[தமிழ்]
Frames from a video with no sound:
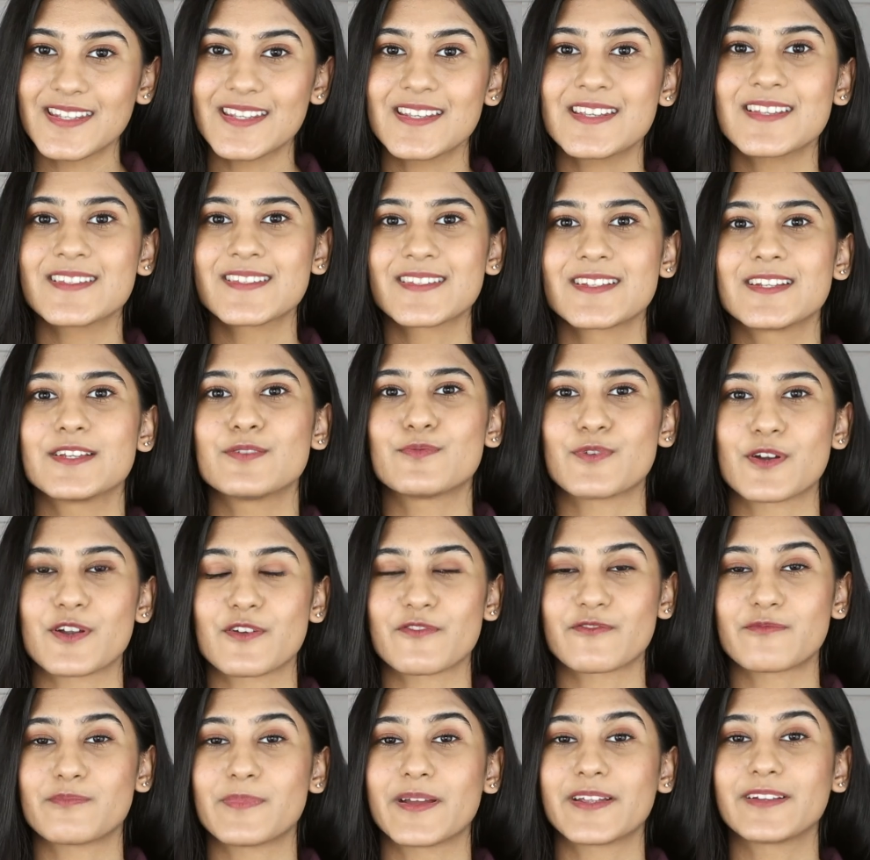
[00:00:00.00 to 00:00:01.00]
ஈஸிலி ஒன்
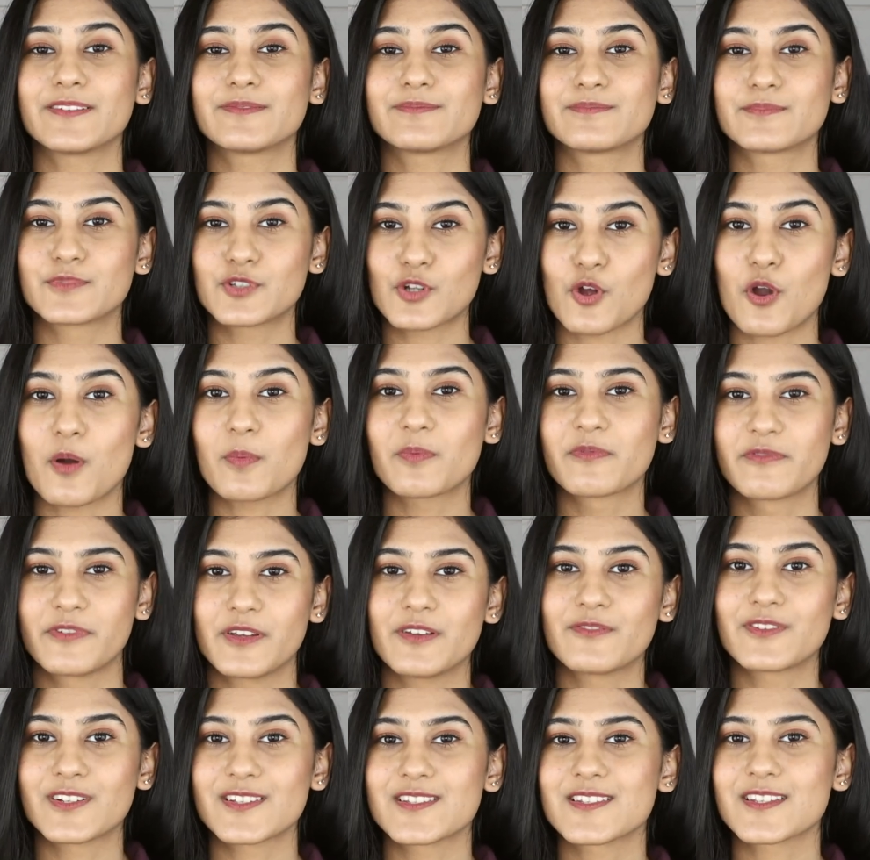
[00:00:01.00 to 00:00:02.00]
ஆஃப் மை டாப்
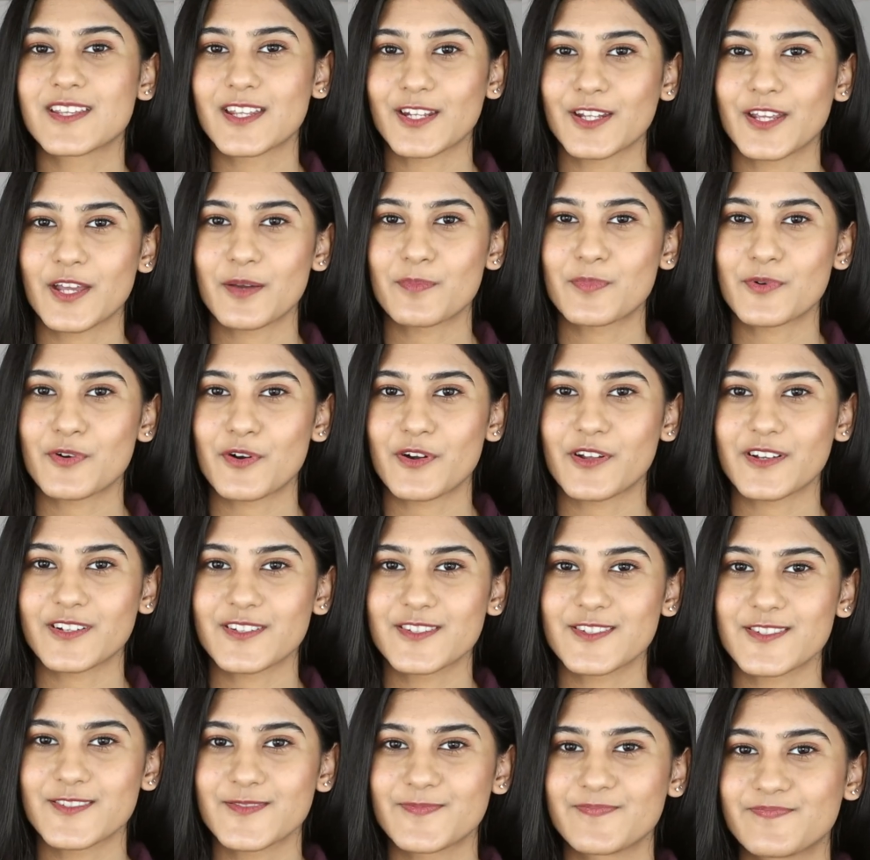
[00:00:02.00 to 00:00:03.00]
ஃபேவரட் ஸ்கின் கேர்
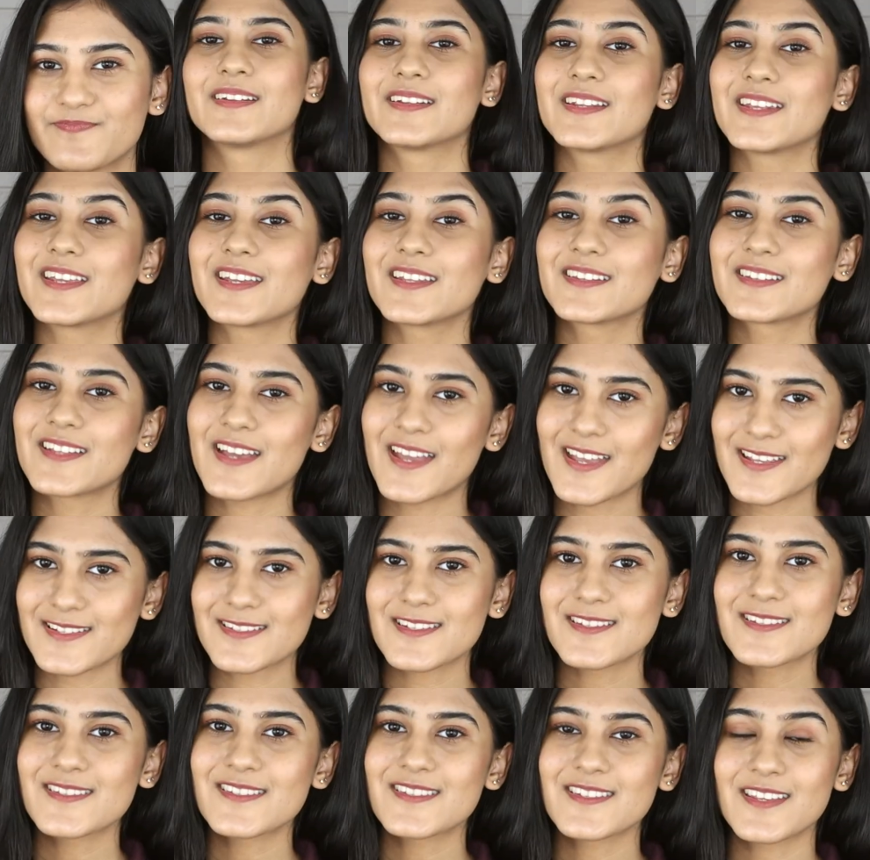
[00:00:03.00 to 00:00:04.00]
ப்ராடக்ட்ஸ் நீங்கள் இந்த
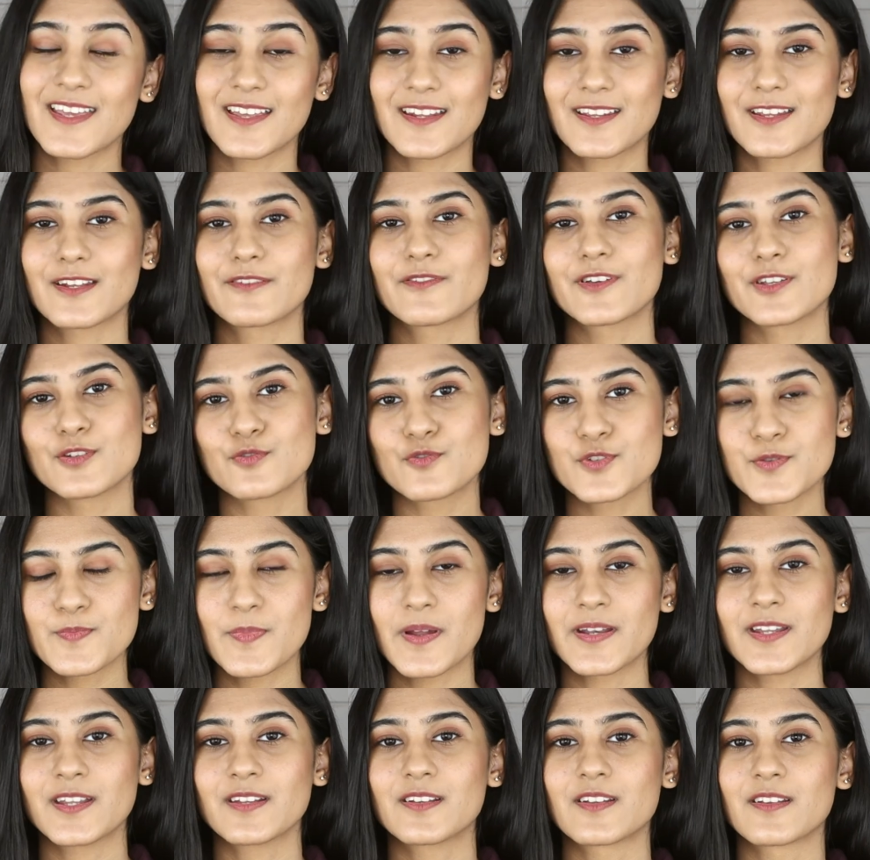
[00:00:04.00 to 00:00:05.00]
எசன்ஸ் ஏற்கனவே யூஸ்
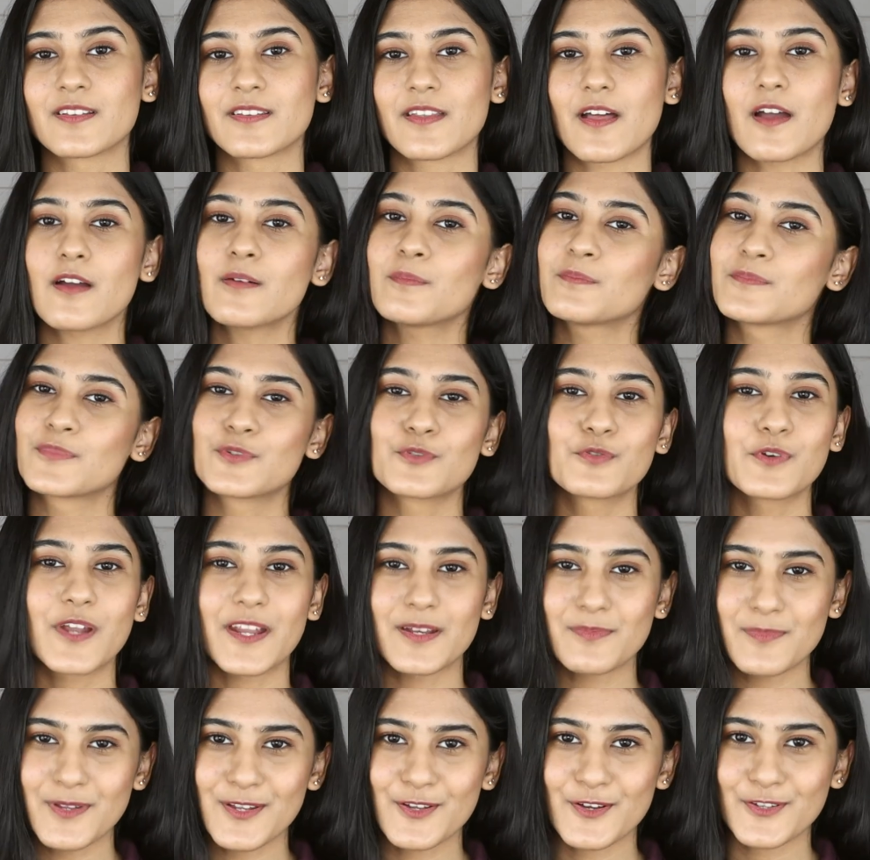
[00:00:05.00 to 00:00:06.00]
பண்ணிட்டு இருந்தா டூ
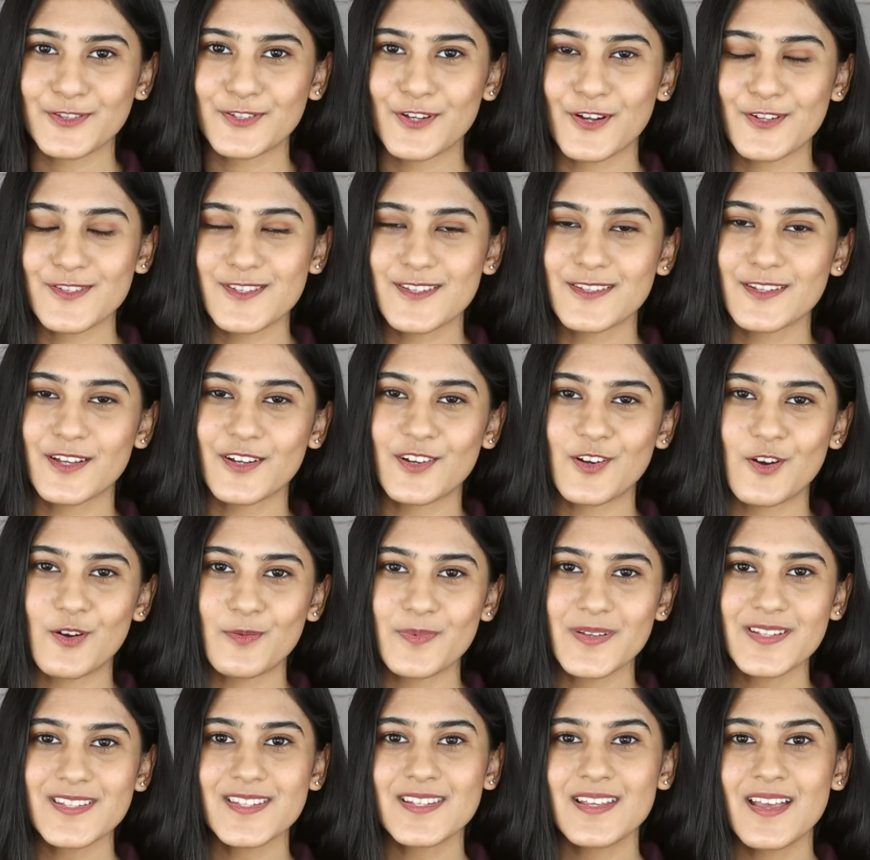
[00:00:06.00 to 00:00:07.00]
லெட் மீ யோர் தாட்ஸ் இந்த
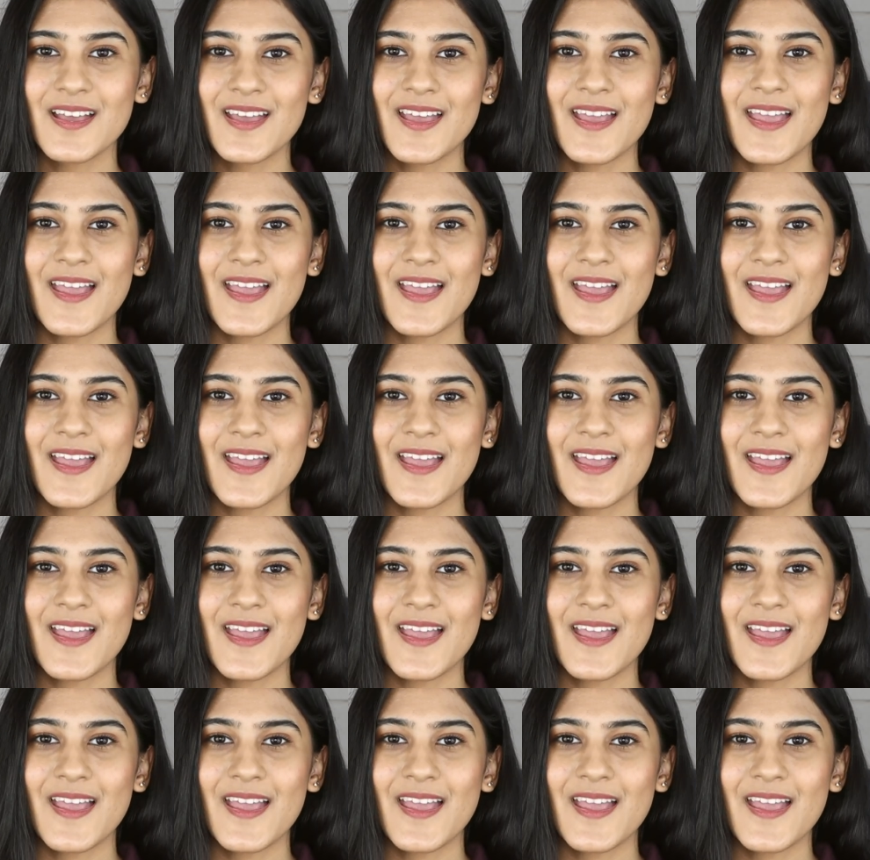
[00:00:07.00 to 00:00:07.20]
காமெண்ட்ஸ்